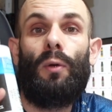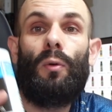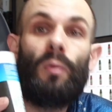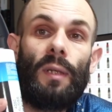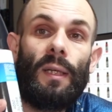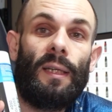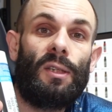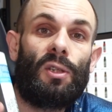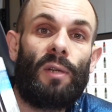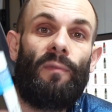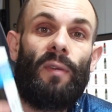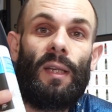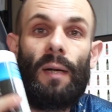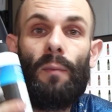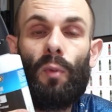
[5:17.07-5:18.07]
in utilizzo e
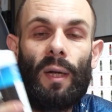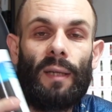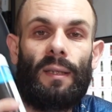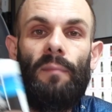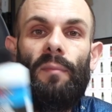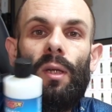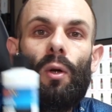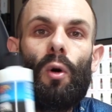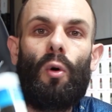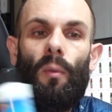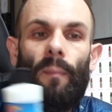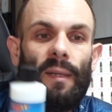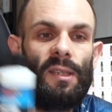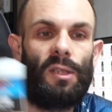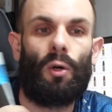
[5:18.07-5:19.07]
vedremo un attimino
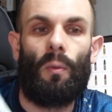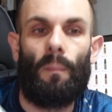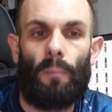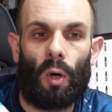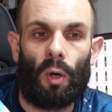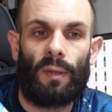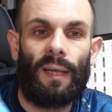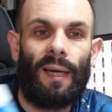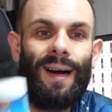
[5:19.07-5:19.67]
come si comporta